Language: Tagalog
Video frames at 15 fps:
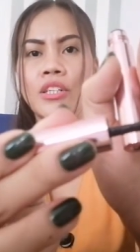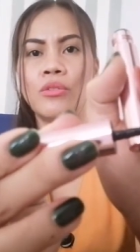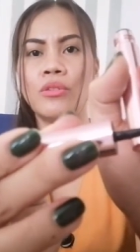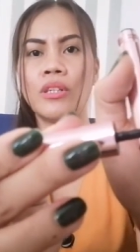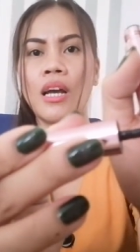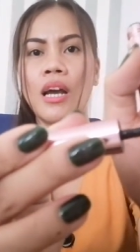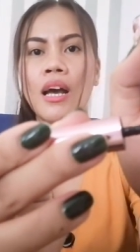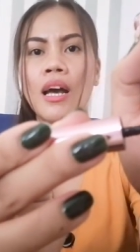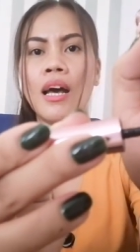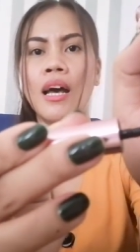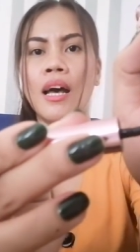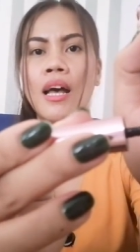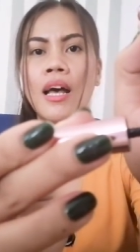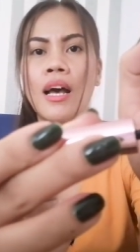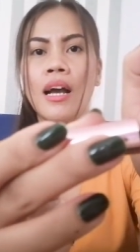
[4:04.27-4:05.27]
ganun
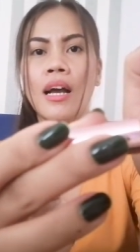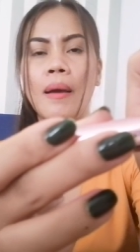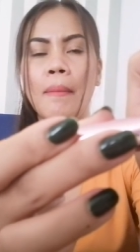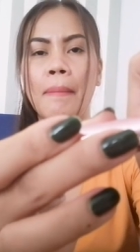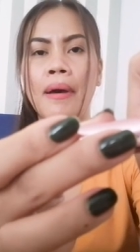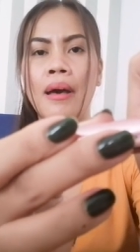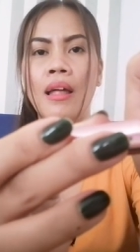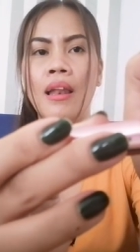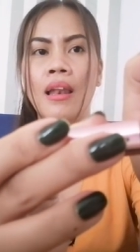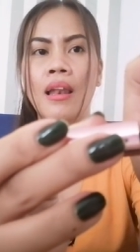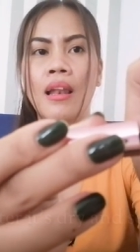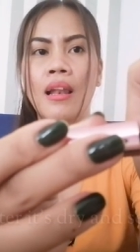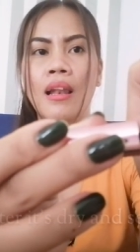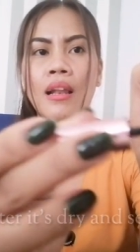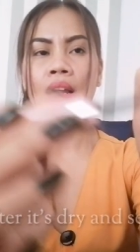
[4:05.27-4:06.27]
kaka kapal.
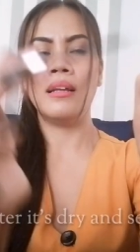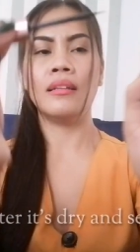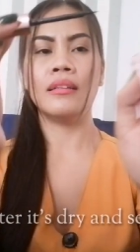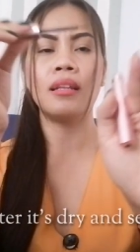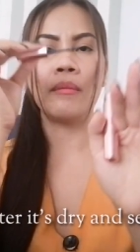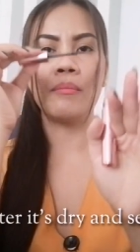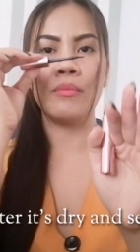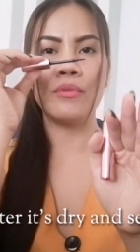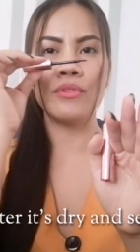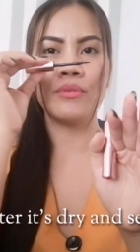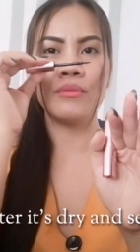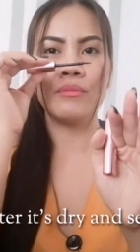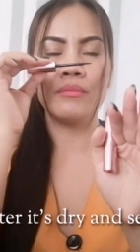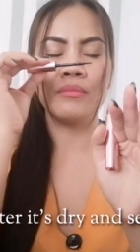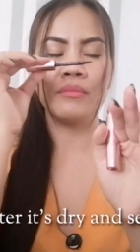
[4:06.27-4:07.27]
Tapos,